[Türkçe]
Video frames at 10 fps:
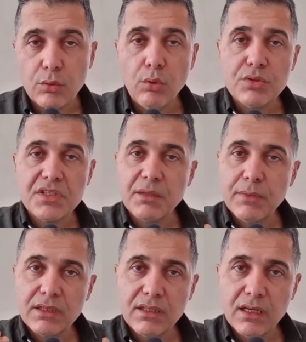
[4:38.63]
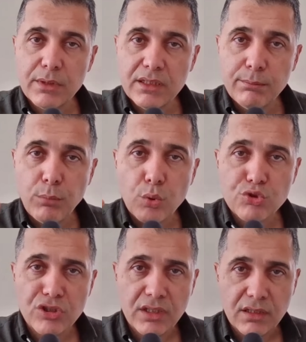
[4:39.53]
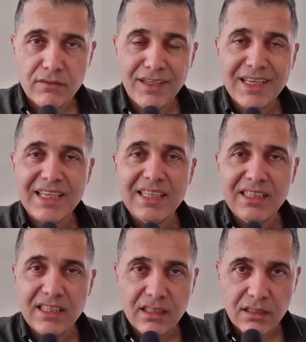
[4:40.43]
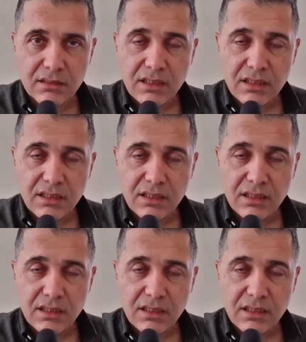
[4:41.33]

O segment arabayı da borçla al veya krediyle al.